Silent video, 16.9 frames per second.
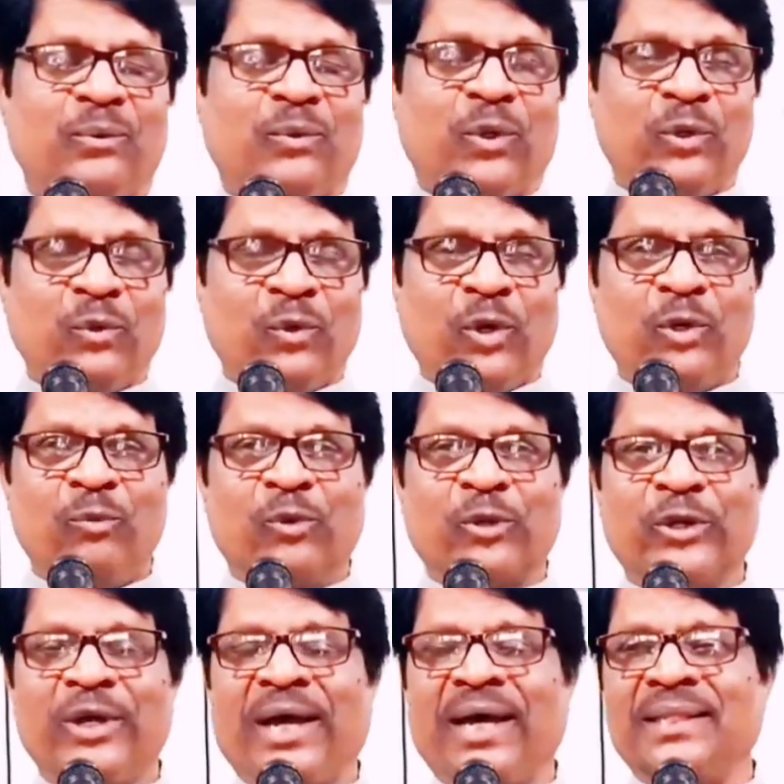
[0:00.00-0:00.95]
ஒரு ஒரு
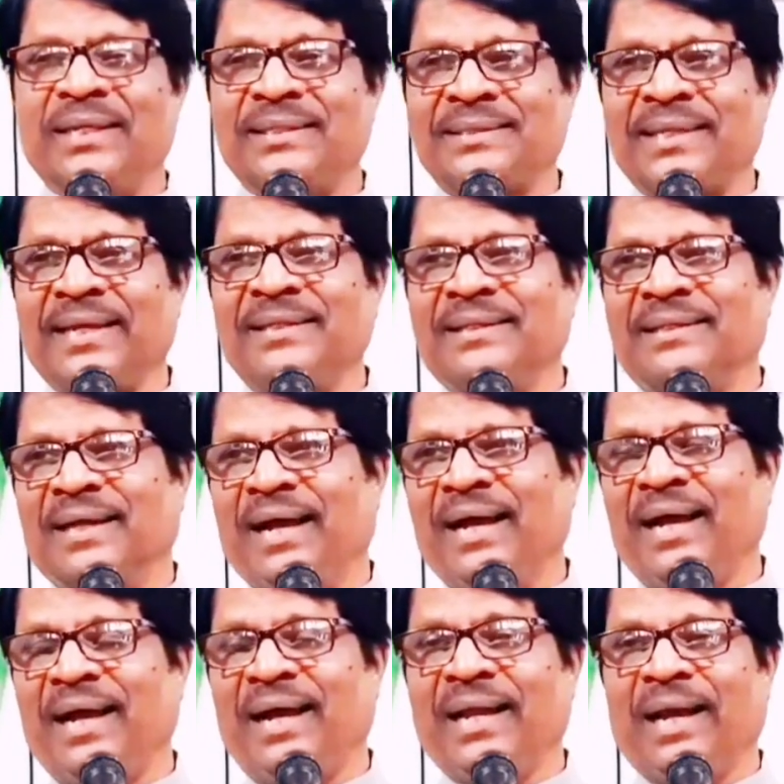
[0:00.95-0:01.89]
முறையும் அதே செய்தி
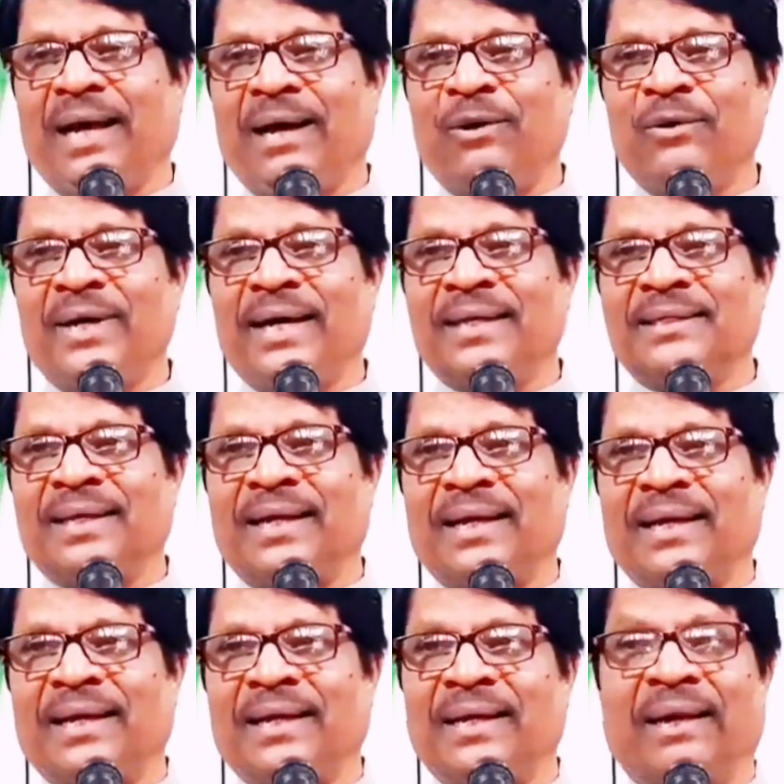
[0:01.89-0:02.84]
தான் ஆனால் அவங்க அதை
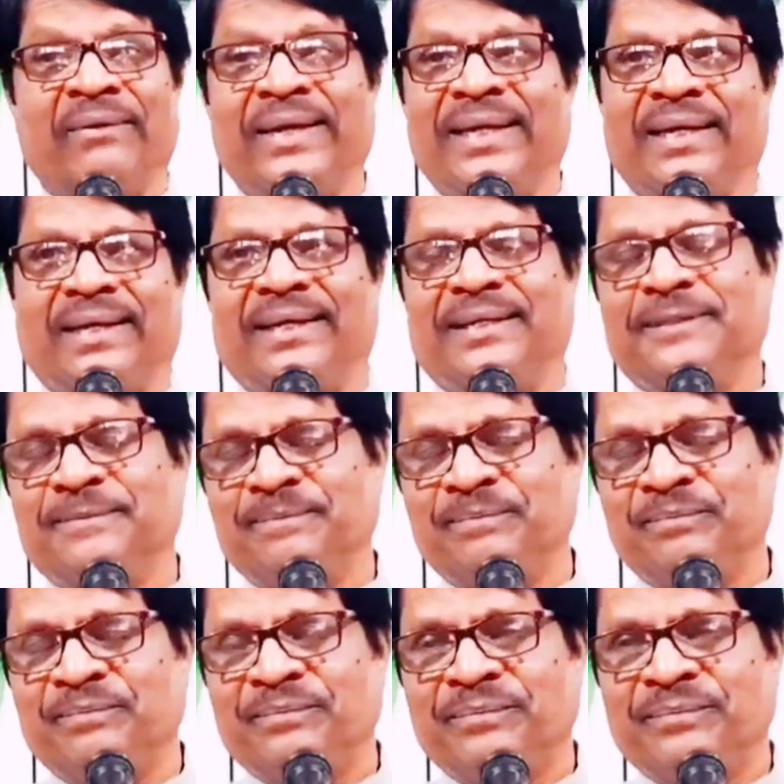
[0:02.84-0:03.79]
கவனிக்கலை
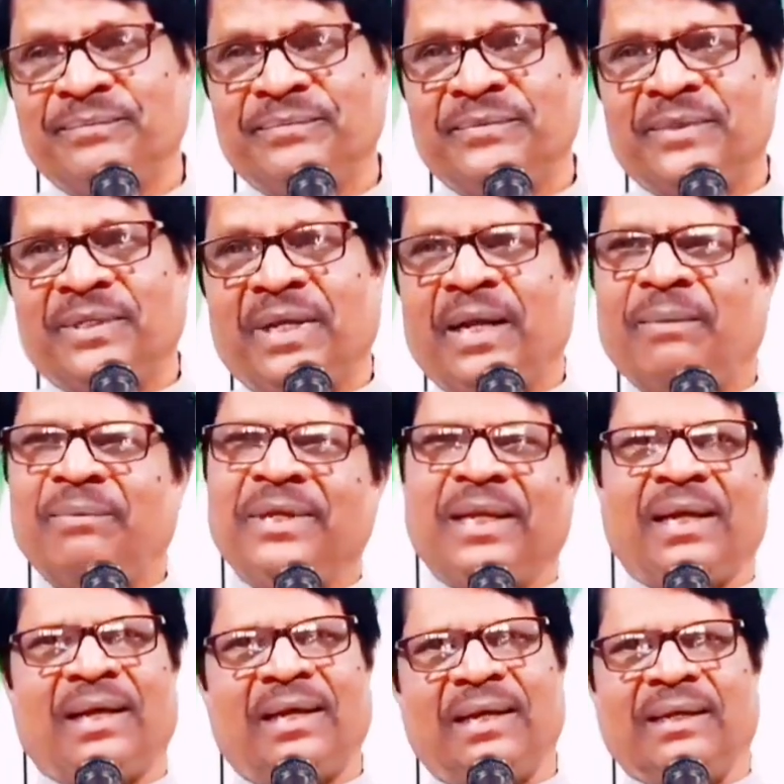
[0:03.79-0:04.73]

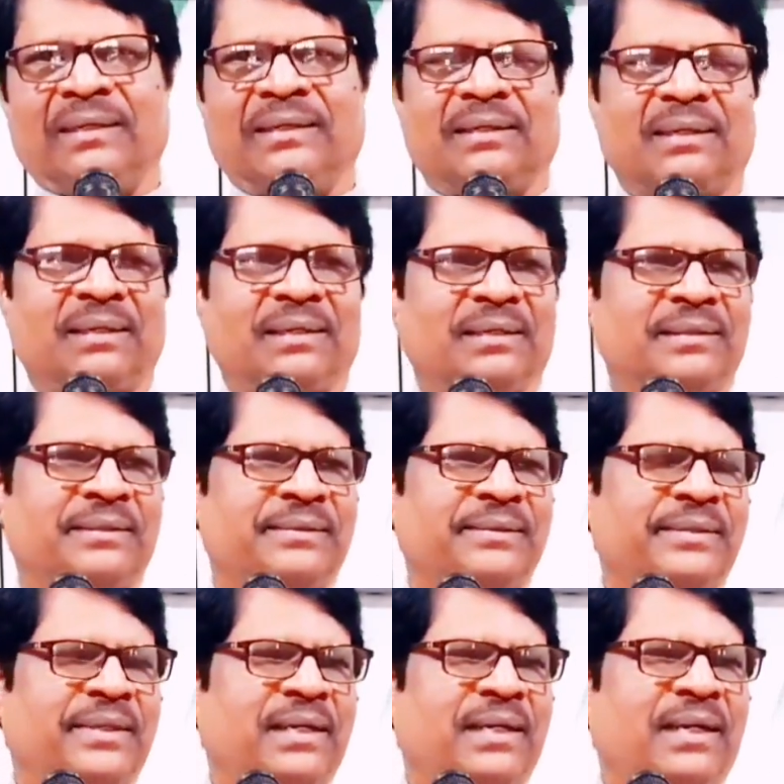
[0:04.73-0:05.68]
அப்படியெல்லாம்
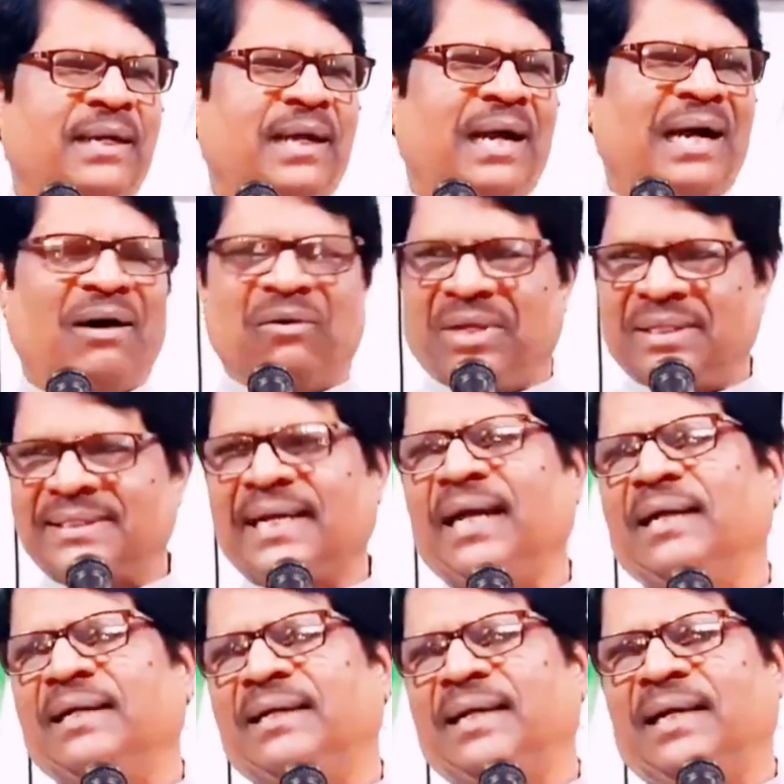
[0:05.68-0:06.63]

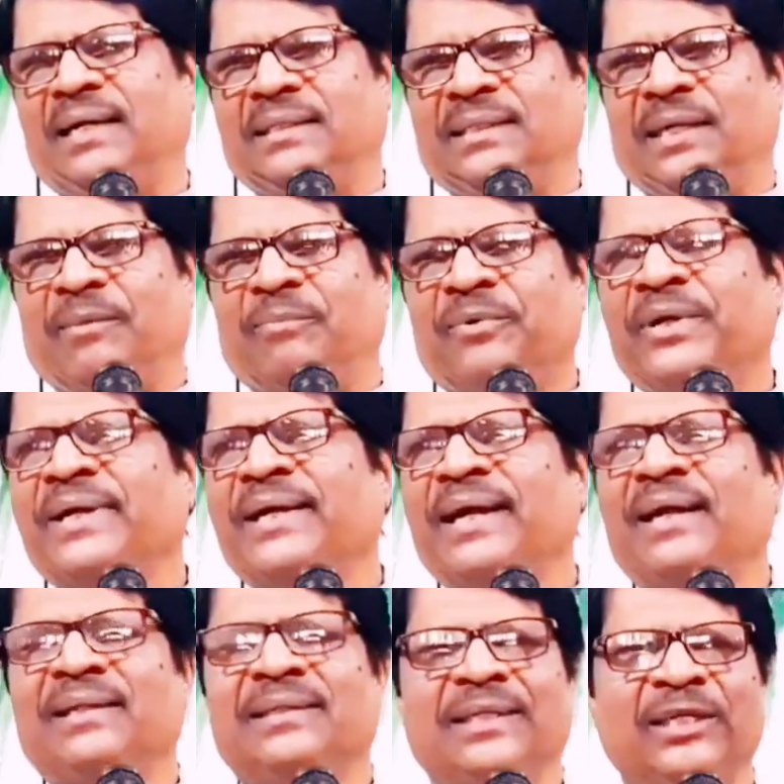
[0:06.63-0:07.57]
அவ்வளோதான் அதுக்கப்புறம்
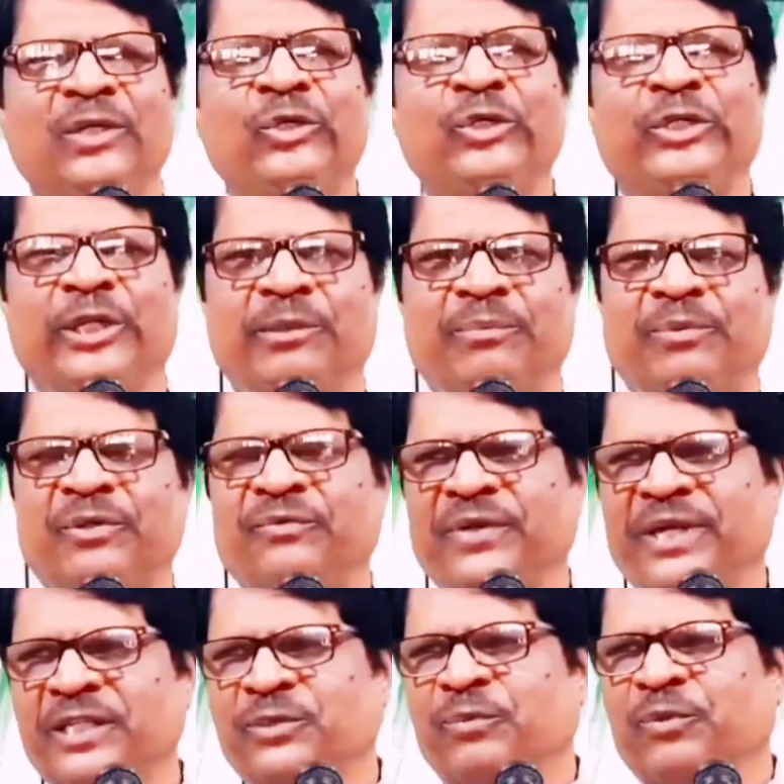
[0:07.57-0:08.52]
எங்களது யூடியூப்பு
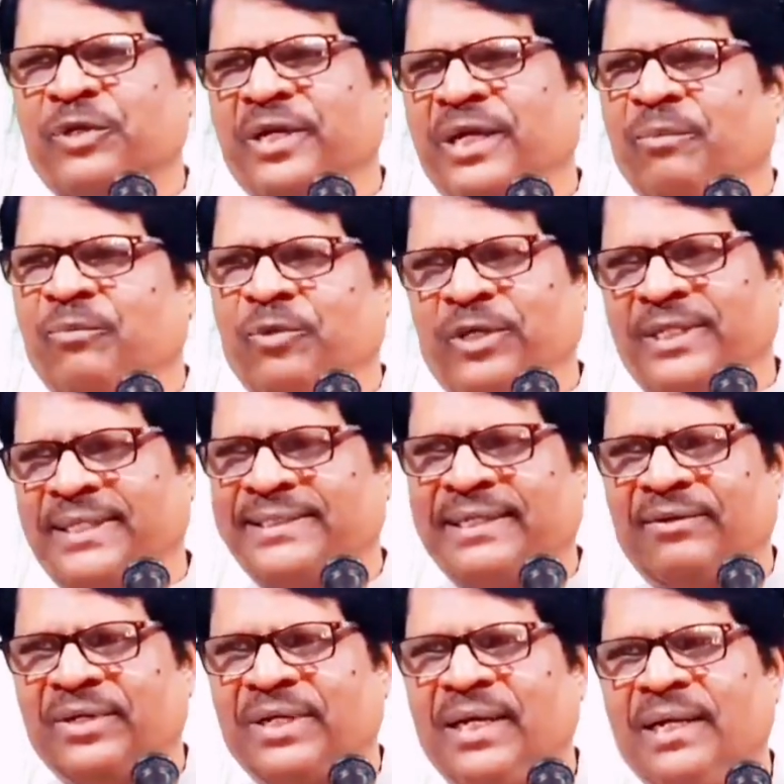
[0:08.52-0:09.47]
ஃபேஸ்புக்கில் போதே
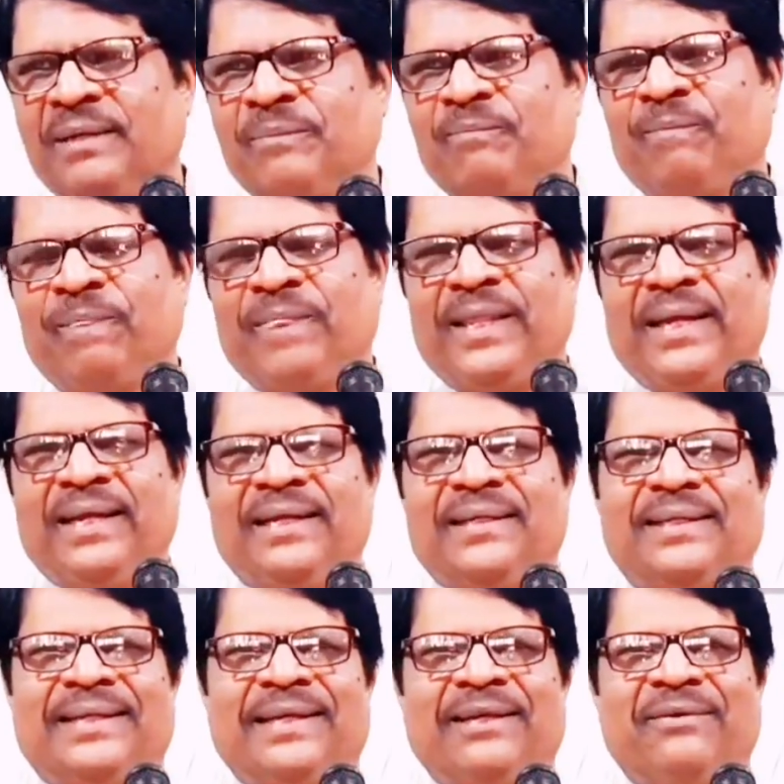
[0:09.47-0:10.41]
தவிர
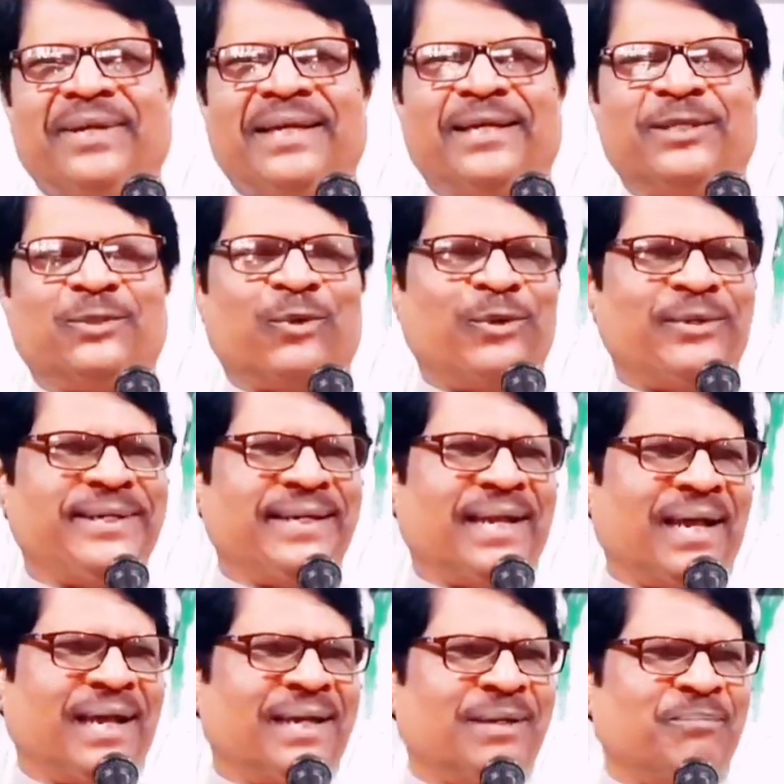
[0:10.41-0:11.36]
டிவியில் தோன்றி
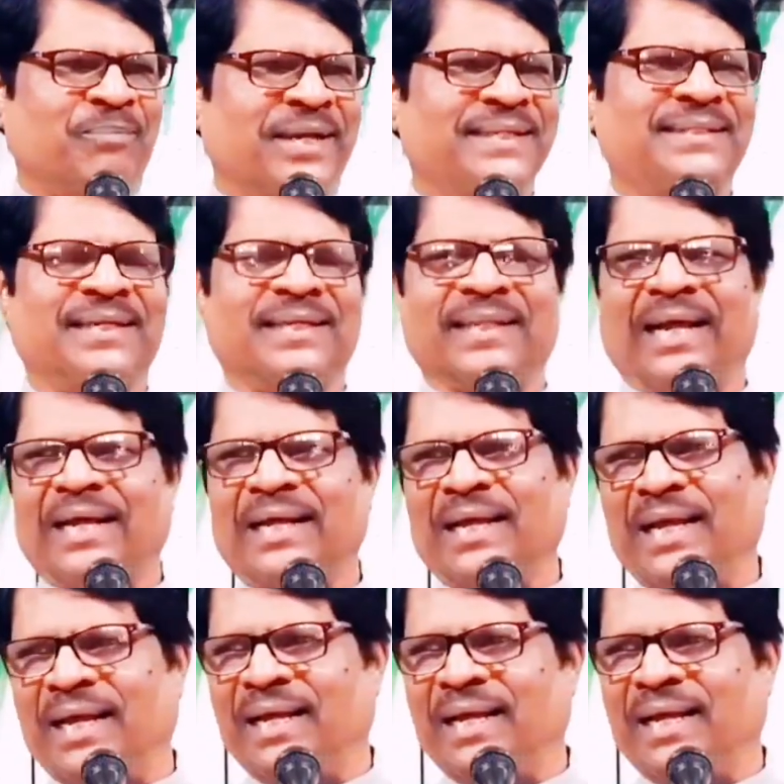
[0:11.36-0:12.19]
நாங்கள் பேசியதாக